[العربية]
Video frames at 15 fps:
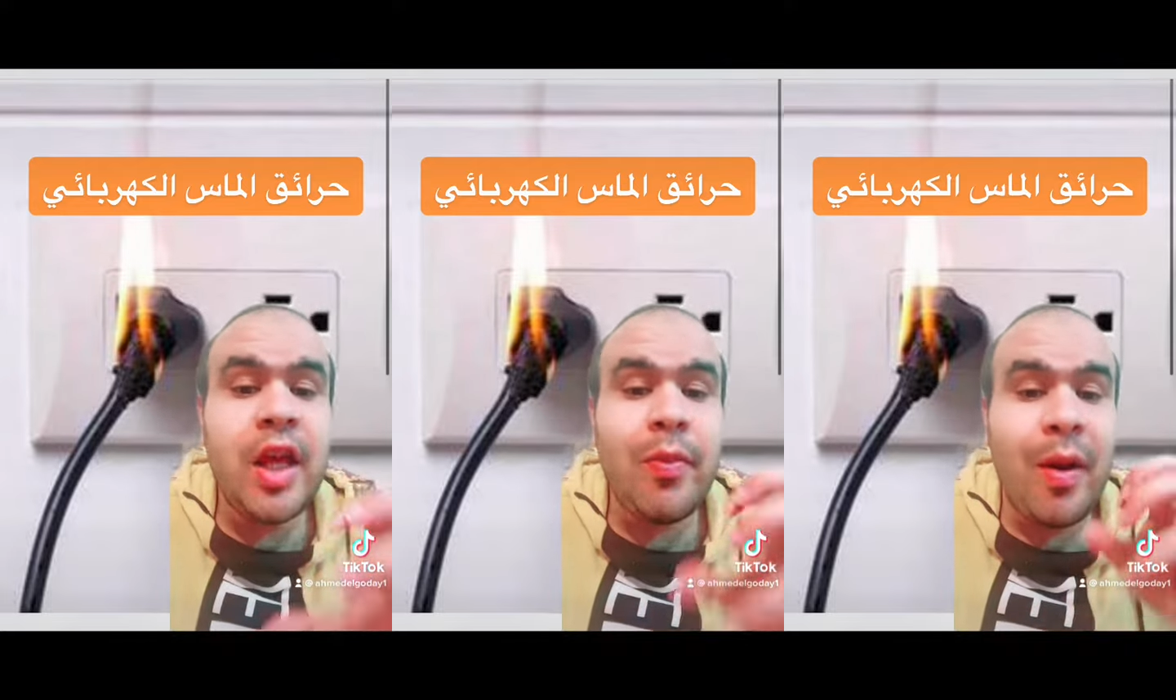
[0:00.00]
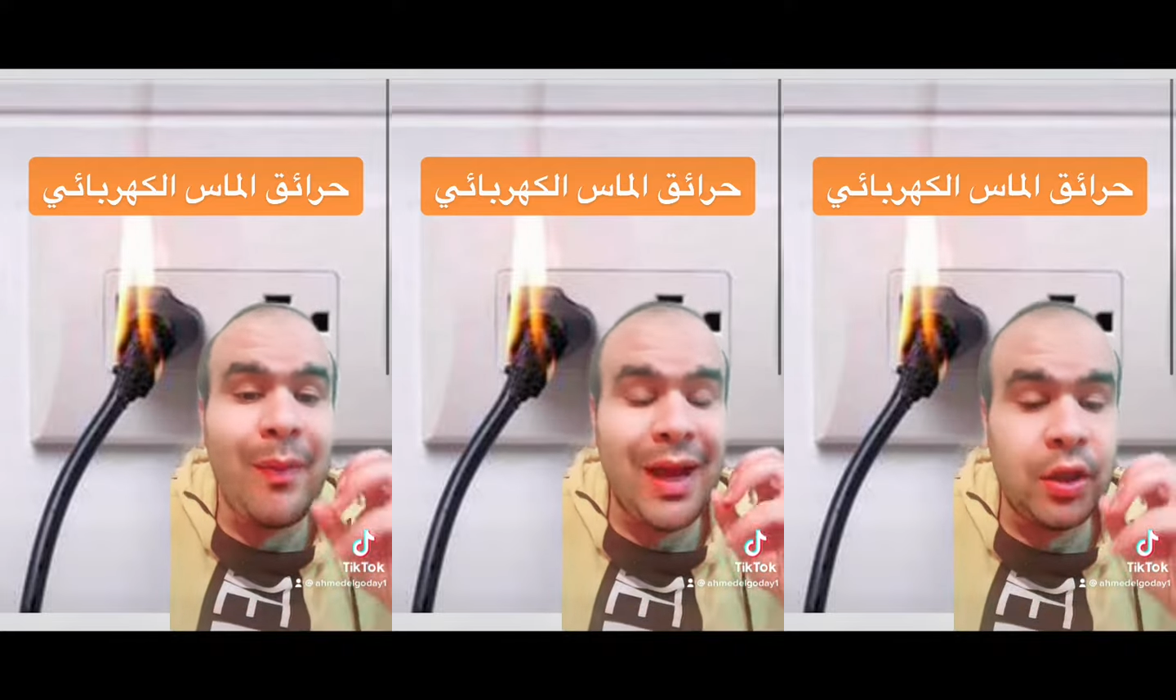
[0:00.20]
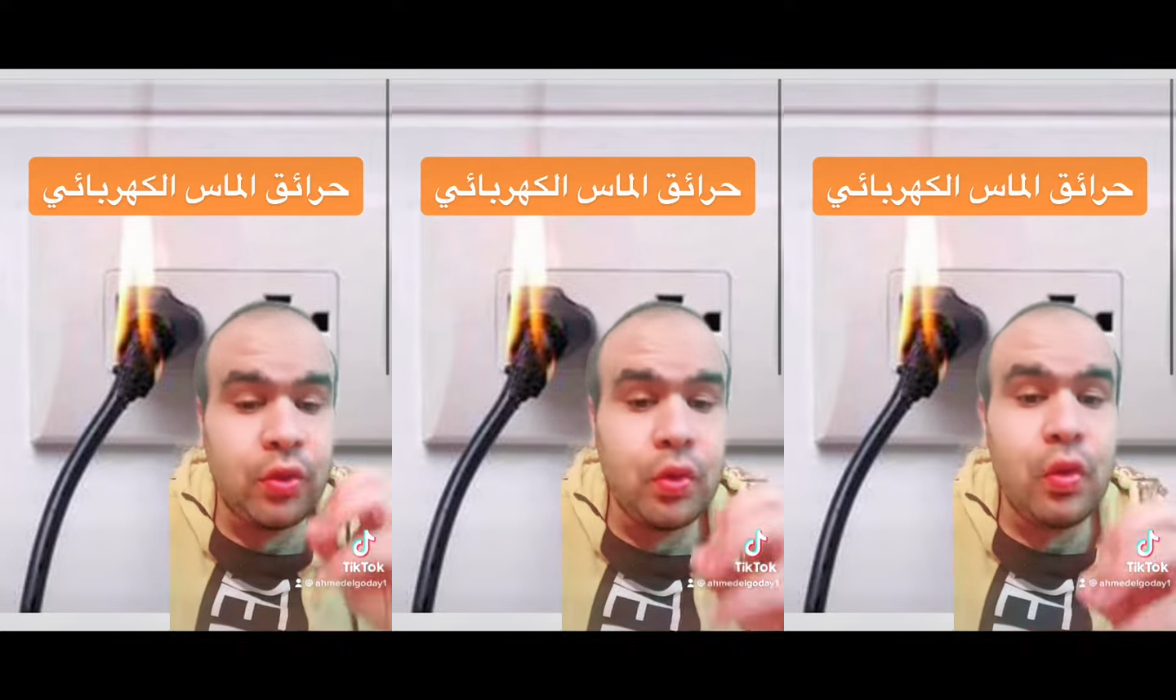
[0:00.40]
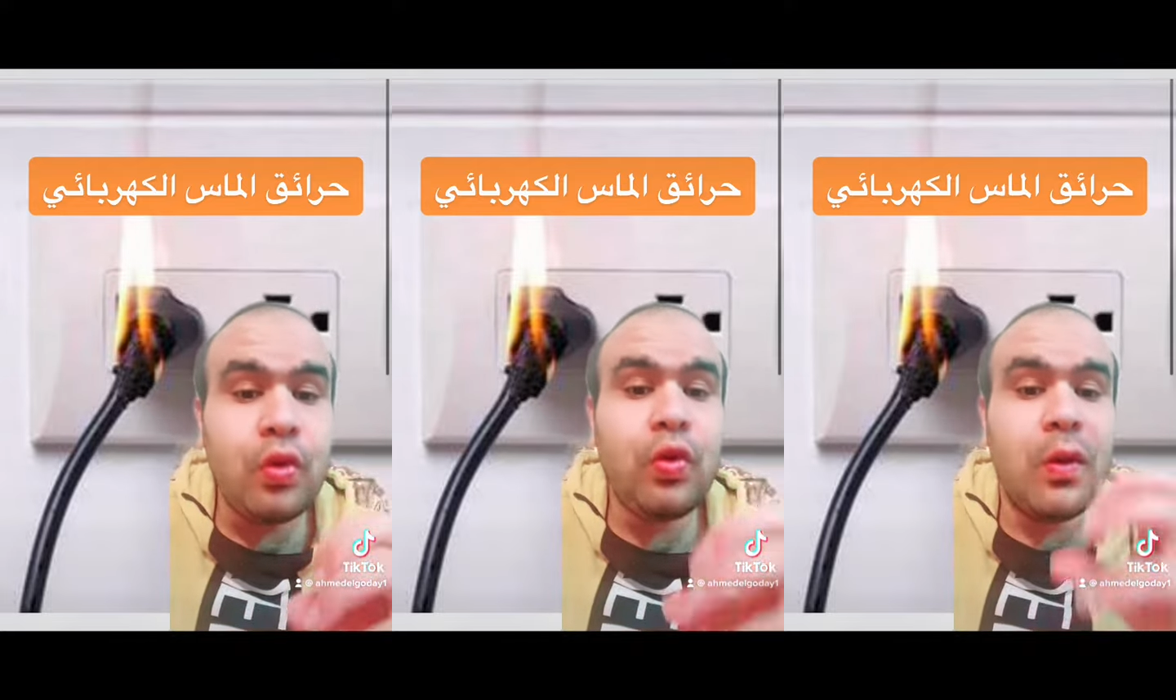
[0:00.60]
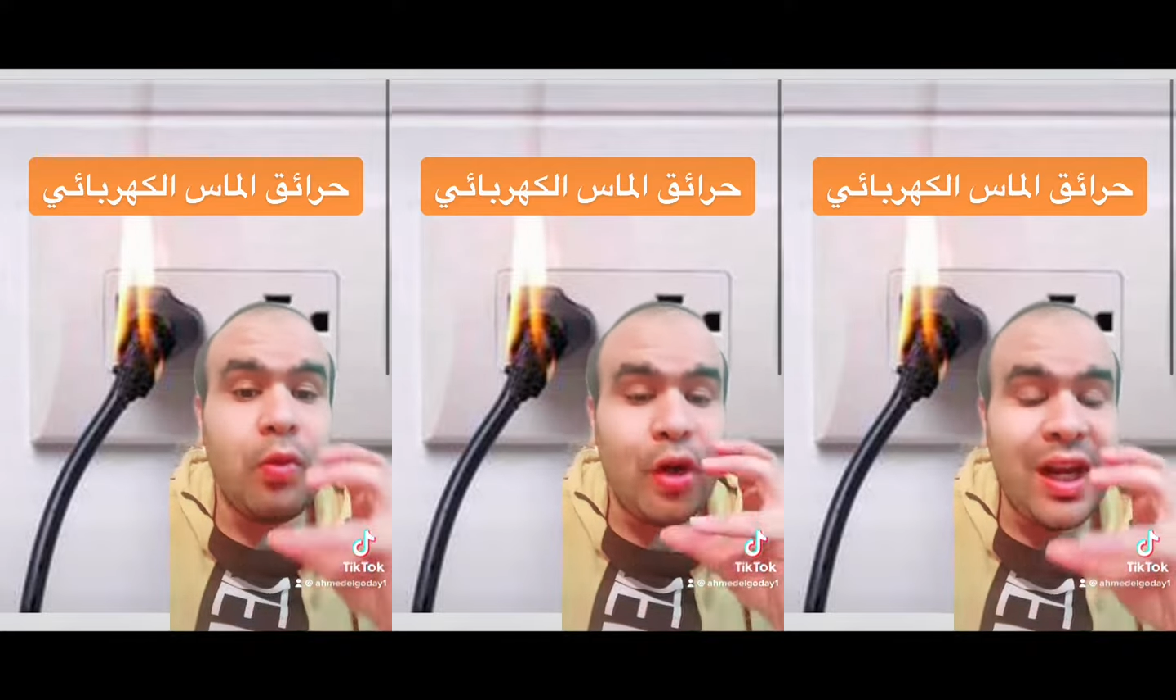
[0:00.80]
يبقى محدود
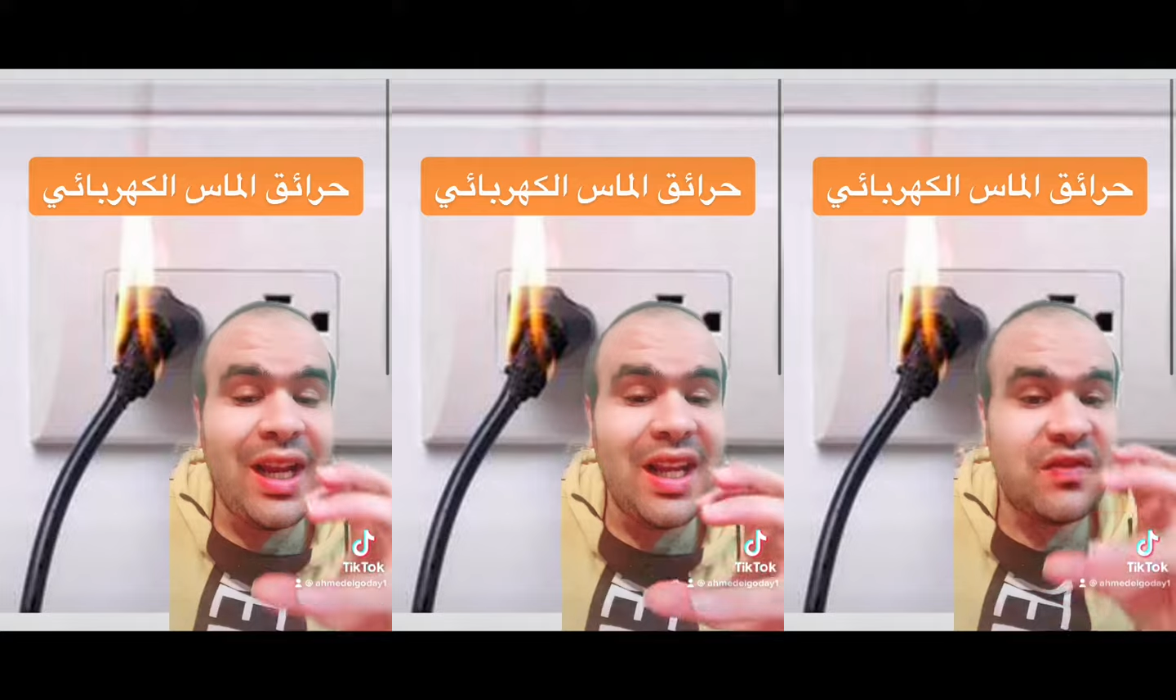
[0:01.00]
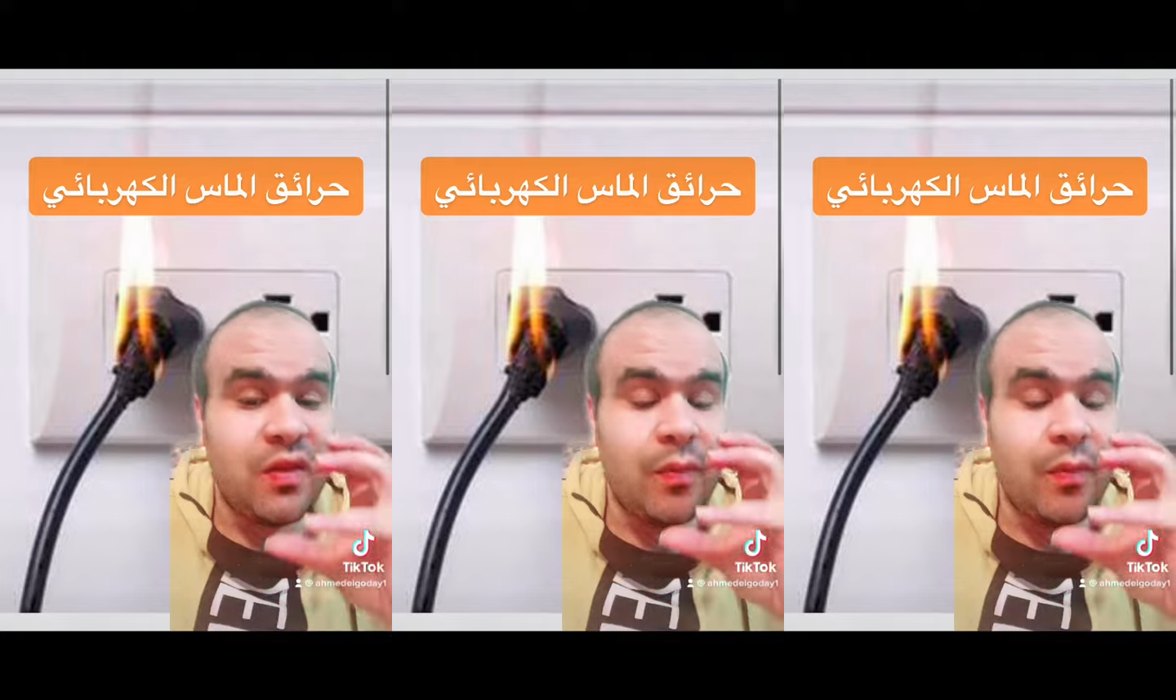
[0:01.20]
ومركز في